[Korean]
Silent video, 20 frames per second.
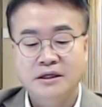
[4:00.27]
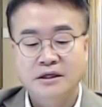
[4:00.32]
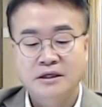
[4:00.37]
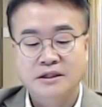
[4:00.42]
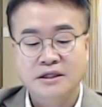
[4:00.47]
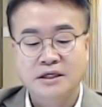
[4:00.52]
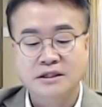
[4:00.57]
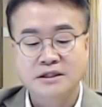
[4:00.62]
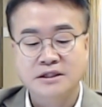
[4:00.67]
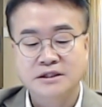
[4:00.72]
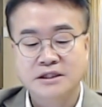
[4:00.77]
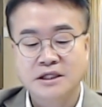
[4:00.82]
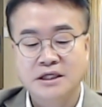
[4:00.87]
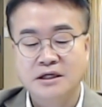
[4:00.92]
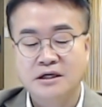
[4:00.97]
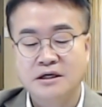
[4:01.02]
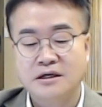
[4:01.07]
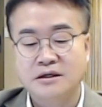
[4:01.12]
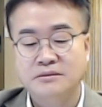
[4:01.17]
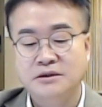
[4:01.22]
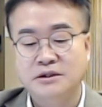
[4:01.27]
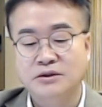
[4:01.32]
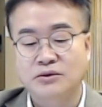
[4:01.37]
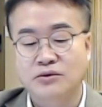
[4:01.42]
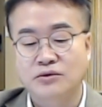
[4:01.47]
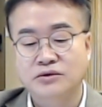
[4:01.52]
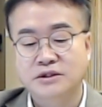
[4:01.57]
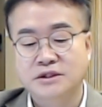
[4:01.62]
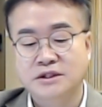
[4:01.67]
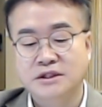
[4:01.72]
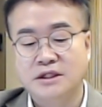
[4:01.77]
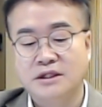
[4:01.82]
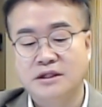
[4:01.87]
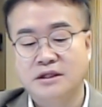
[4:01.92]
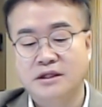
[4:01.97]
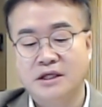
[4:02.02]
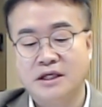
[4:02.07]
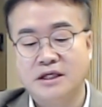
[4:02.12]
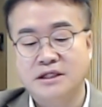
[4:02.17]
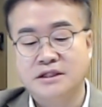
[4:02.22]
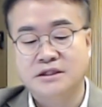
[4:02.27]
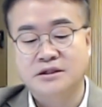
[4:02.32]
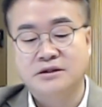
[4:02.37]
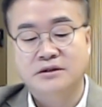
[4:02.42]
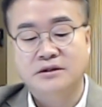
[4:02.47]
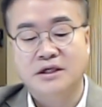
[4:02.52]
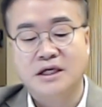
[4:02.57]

이게 이제 사람을 옥죄할 때 이제 여러